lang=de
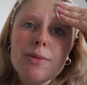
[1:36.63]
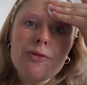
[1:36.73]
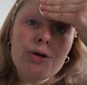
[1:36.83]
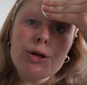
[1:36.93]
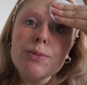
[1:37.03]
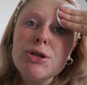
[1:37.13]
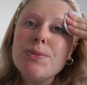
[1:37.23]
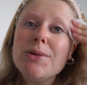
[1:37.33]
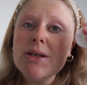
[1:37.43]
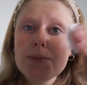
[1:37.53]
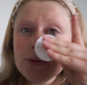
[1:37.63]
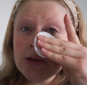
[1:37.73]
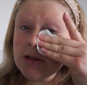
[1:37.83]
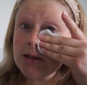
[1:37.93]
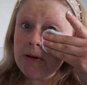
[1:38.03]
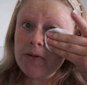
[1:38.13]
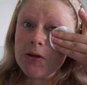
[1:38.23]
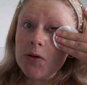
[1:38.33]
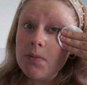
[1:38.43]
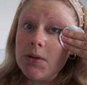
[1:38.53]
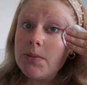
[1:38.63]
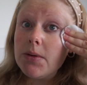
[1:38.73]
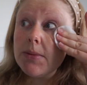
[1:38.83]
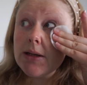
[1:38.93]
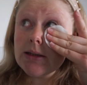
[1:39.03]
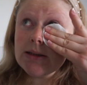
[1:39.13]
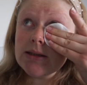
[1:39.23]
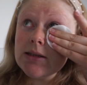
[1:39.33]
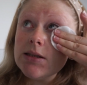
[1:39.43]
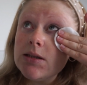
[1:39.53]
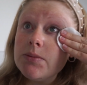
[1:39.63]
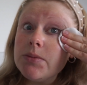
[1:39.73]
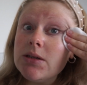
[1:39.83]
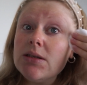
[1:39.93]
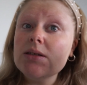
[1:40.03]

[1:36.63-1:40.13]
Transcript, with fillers: Bevor ich mich schminke, putze ich einfach nochmal immer mein Gesicht mit,